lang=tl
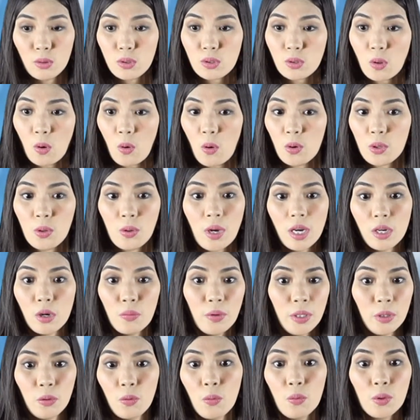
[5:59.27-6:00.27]
Gusto ko yung
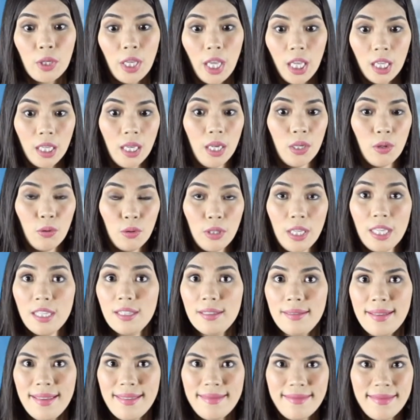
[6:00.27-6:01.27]
gagawin kong cake ngayon
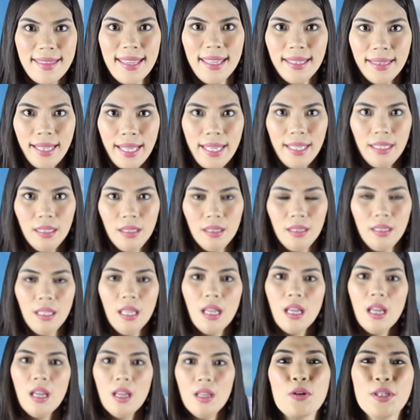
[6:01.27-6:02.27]
is in detail.
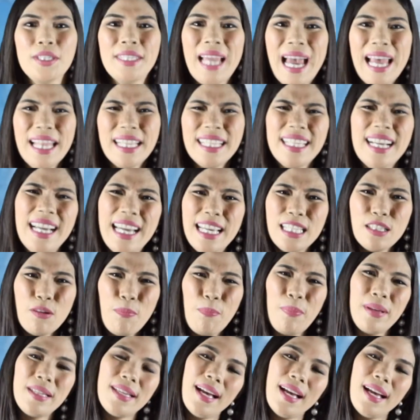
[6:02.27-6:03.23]
So, yan guys.